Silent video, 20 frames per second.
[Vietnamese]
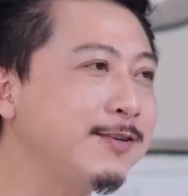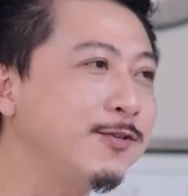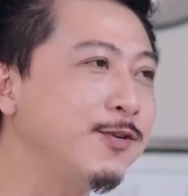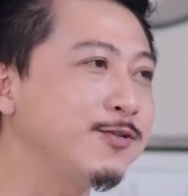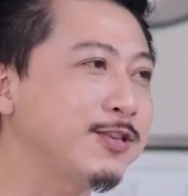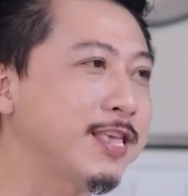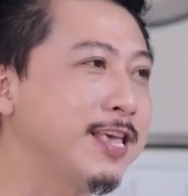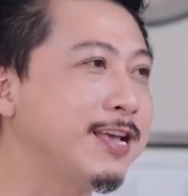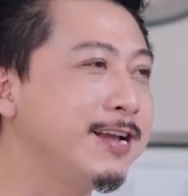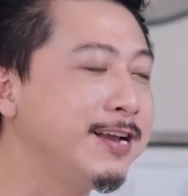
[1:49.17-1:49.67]
cách nói
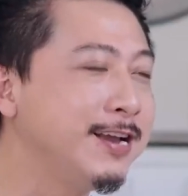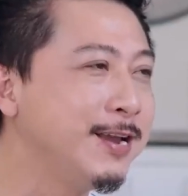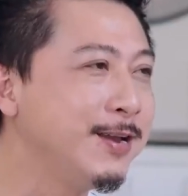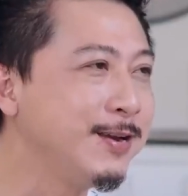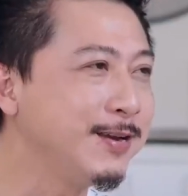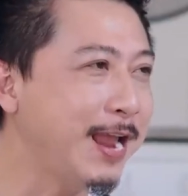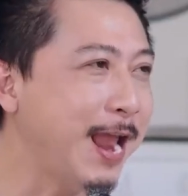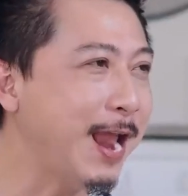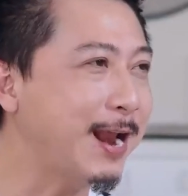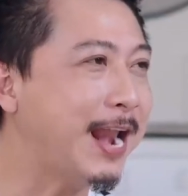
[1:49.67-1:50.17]
chuyện
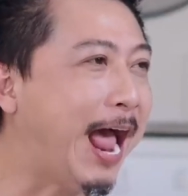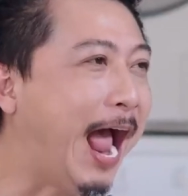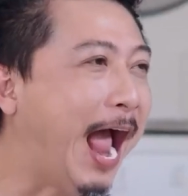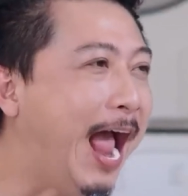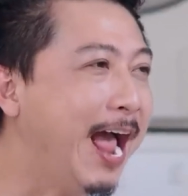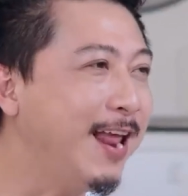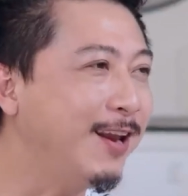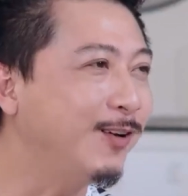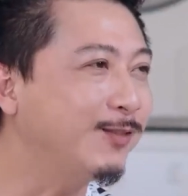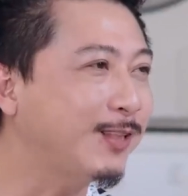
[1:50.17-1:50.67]
nghe
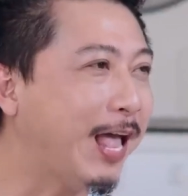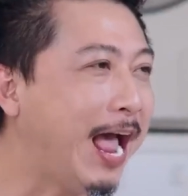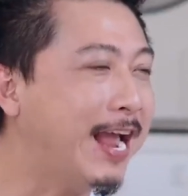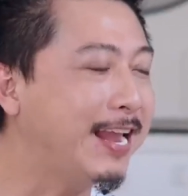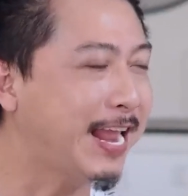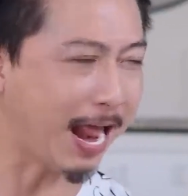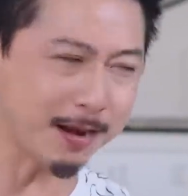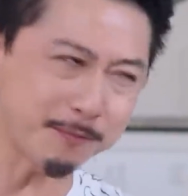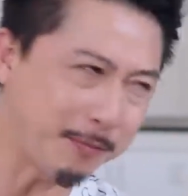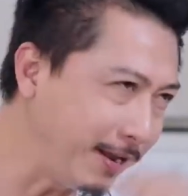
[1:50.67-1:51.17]
đã lỗ
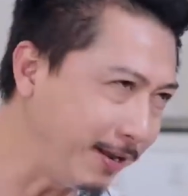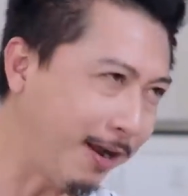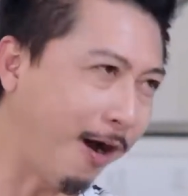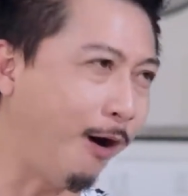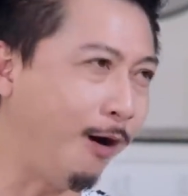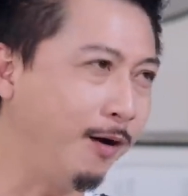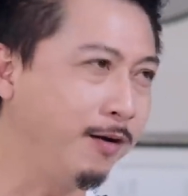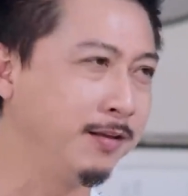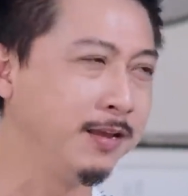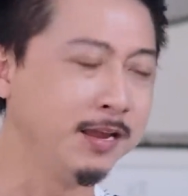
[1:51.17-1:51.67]
tai anh biết
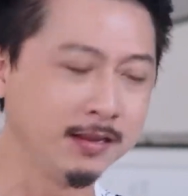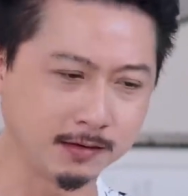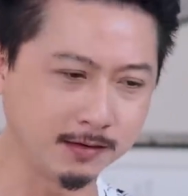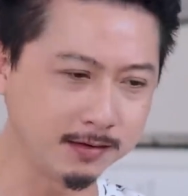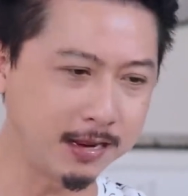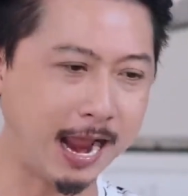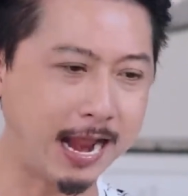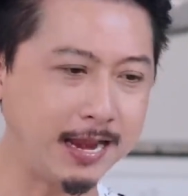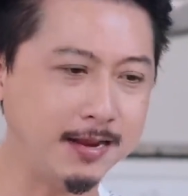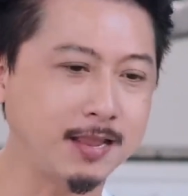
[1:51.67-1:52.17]
rồi từ
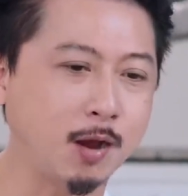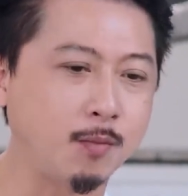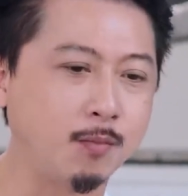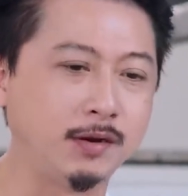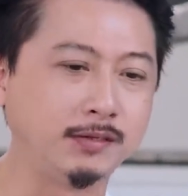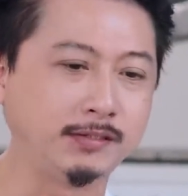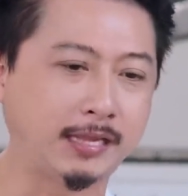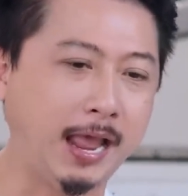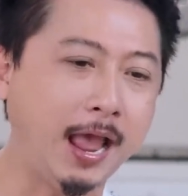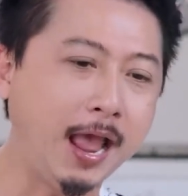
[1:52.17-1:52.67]
giờ hai vợ chồng
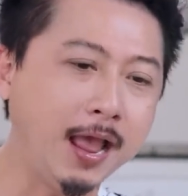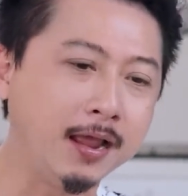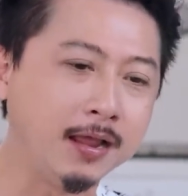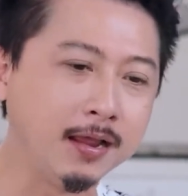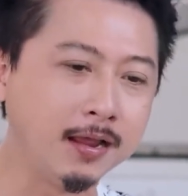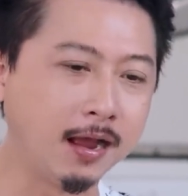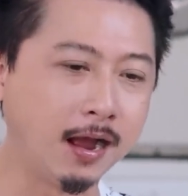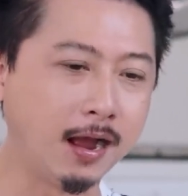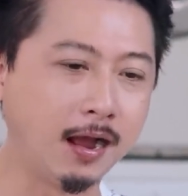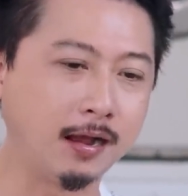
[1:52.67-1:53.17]
mình sẽ
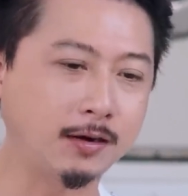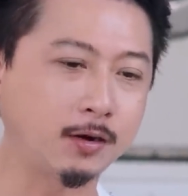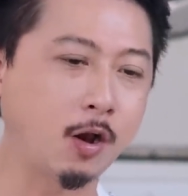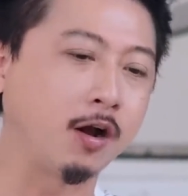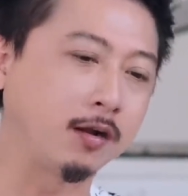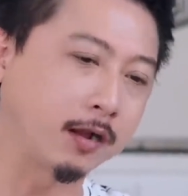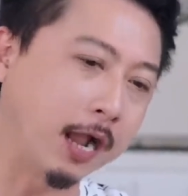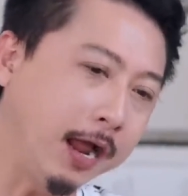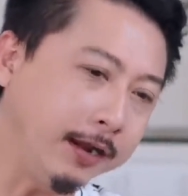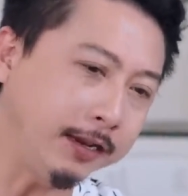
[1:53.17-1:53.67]
uh,
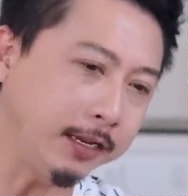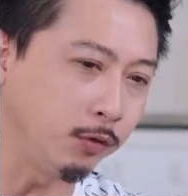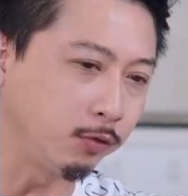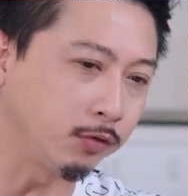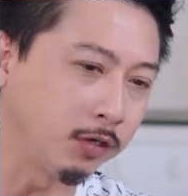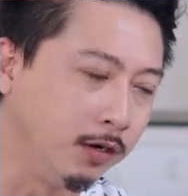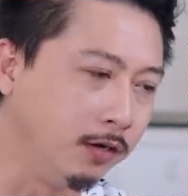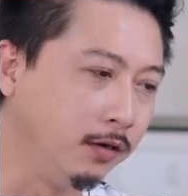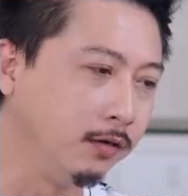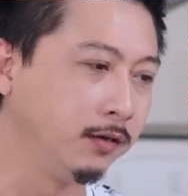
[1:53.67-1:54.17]
đoàn kết yêu
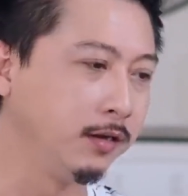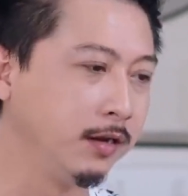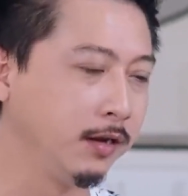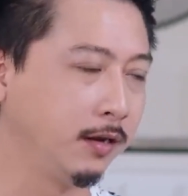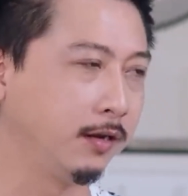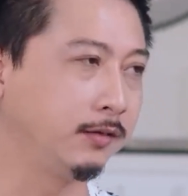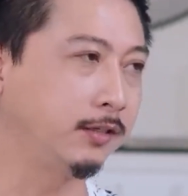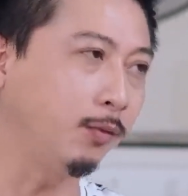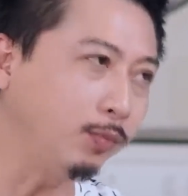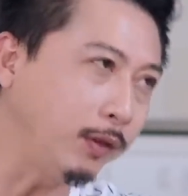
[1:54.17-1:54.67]
thương
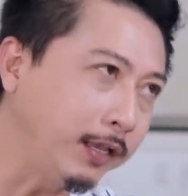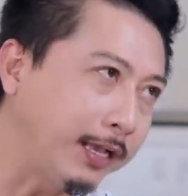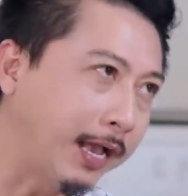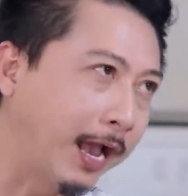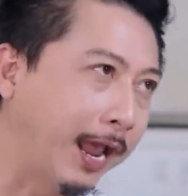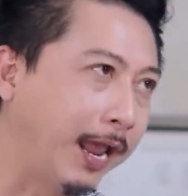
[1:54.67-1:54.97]
rồi sống tiết